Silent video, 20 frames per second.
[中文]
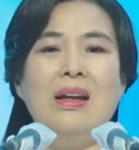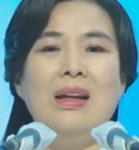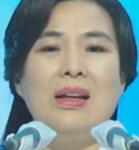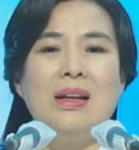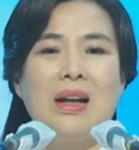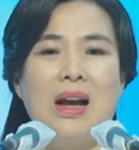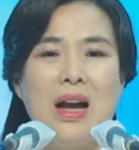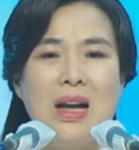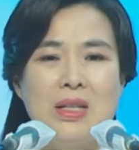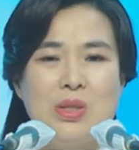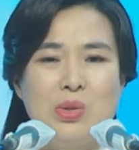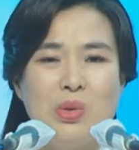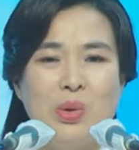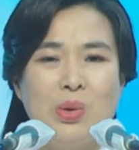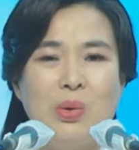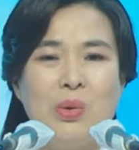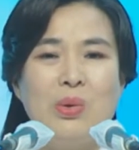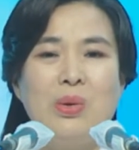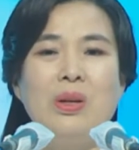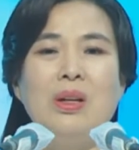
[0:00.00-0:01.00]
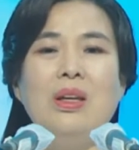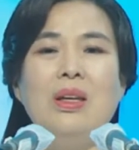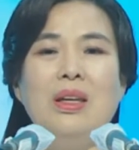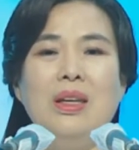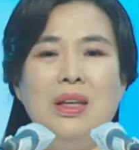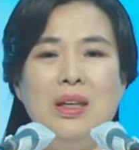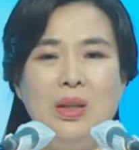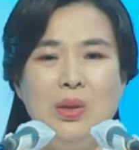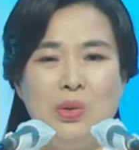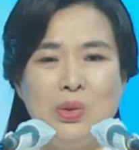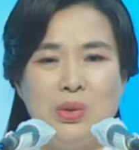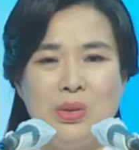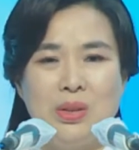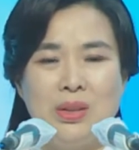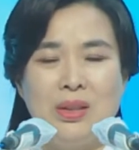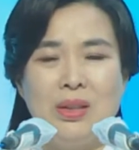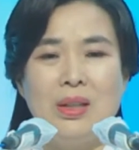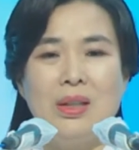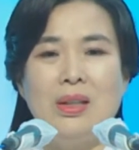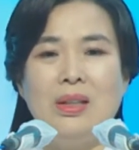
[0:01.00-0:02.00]
盼望天国的人会关心
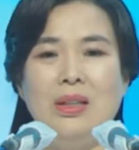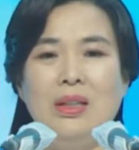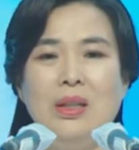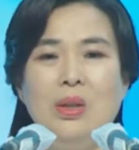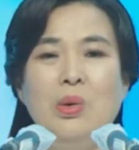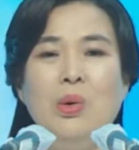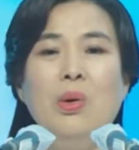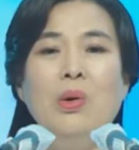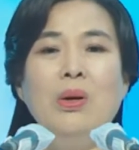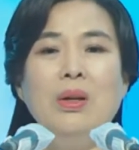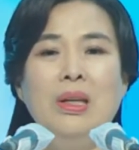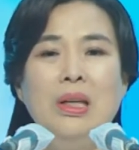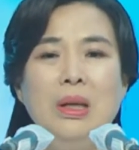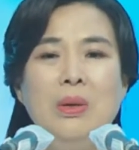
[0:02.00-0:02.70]
身边的人，